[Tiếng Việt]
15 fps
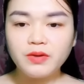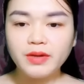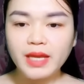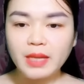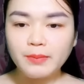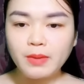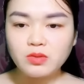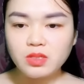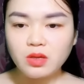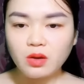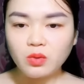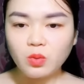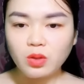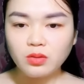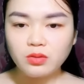Chưa nghe bao
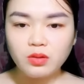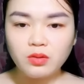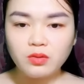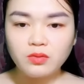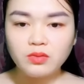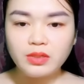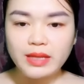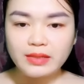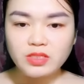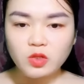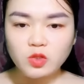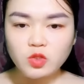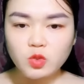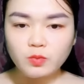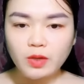giờ luôn,
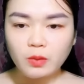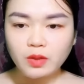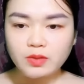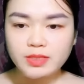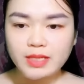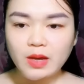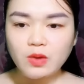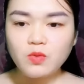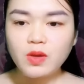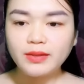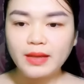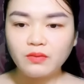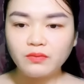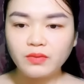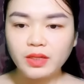là trường trung học ở xã
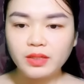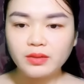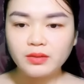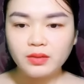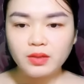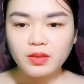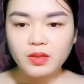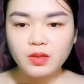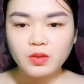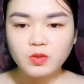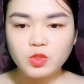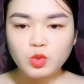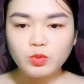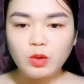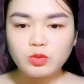huyện nào vậy?
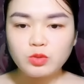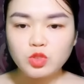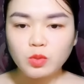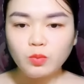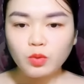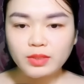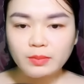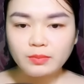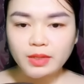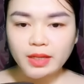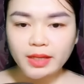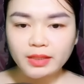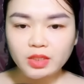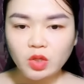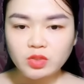Trung học số 1
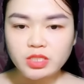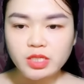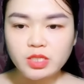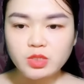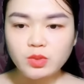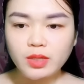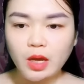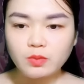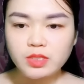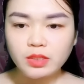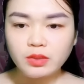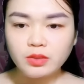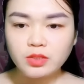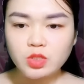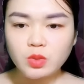năm nay còn chia suất
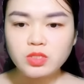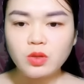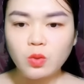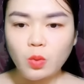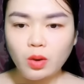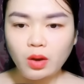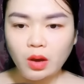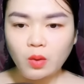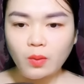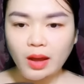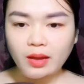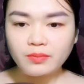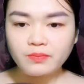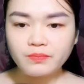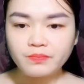học sinh cho trường của cậu
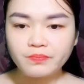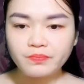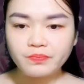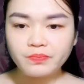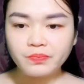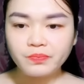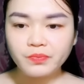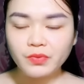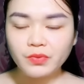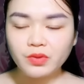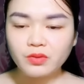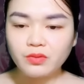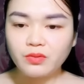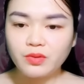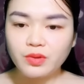à?
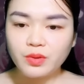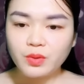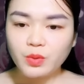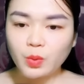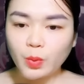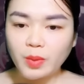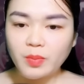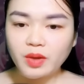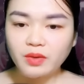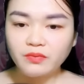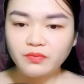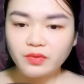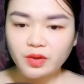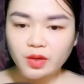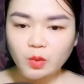Khóe
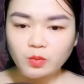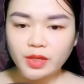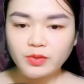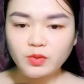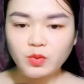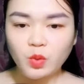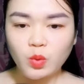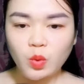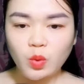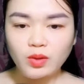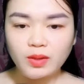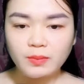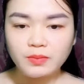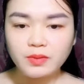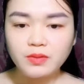miệng vừa cong lên của
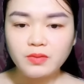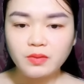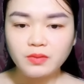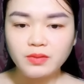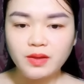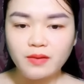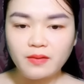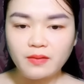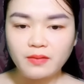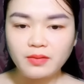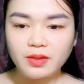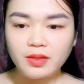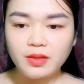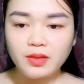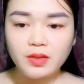cô lập tức cứng đờ.
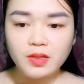